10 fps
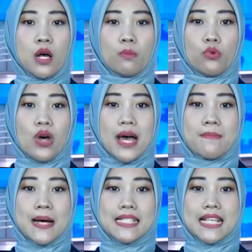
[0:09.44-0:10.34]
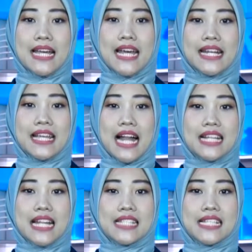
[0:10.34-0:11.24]
Puluhan masa dari
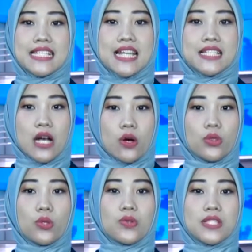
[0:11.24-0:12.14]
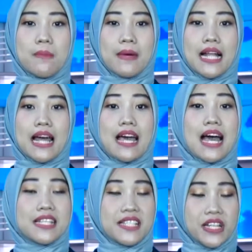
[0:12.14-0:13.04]
Aliansi Jasa Konstruksi menggelar
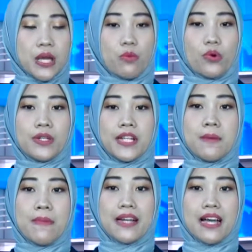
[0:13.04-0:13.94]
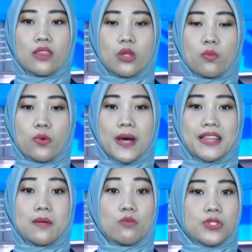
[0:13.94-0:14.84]
aksi demo di depan kantor
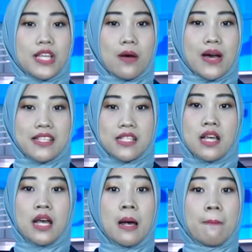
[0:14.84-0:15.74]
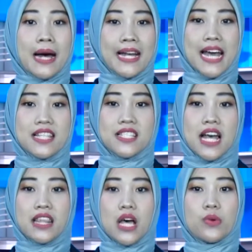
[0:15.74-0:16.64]
Bupati Musirawas. Bahkan
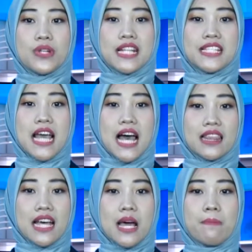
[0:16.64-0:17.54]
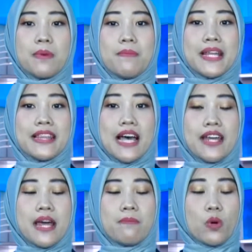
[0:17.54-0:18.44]
saat audiensi antara pemerintah
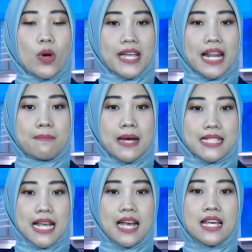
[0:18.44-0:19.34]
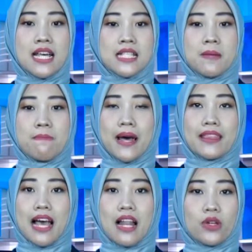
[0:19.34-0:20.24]
dan perwakilan masa
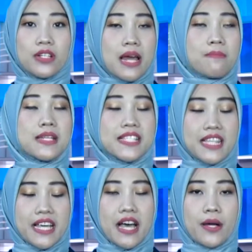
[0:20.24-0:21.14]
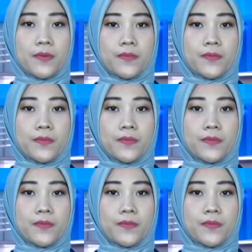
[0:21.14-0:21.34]
sempat alot dan bersih tegang.